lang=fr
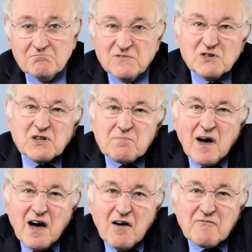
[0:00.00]
N'hésitez
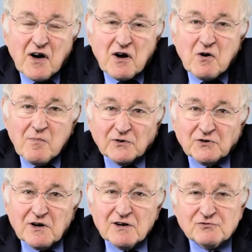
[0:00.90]
pas à faire un
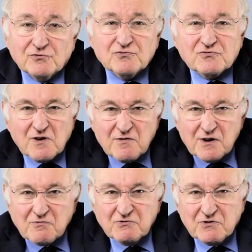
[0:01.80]
commentaire sur tout ce que vous avez
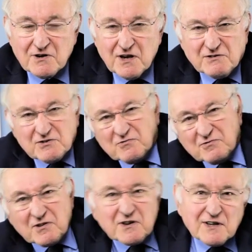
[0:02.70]
écouté, à
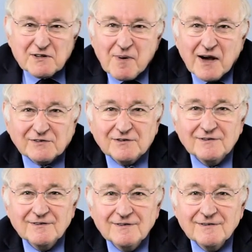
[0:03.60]
discuter, à débattre.
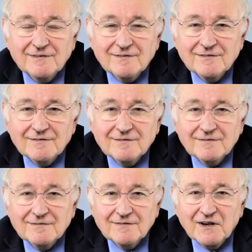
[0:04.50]

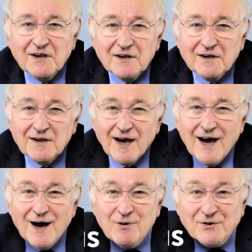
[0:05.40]
Et
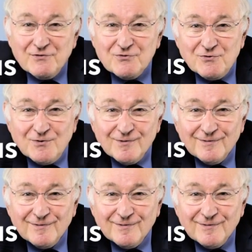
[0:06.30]
abonnez-vous.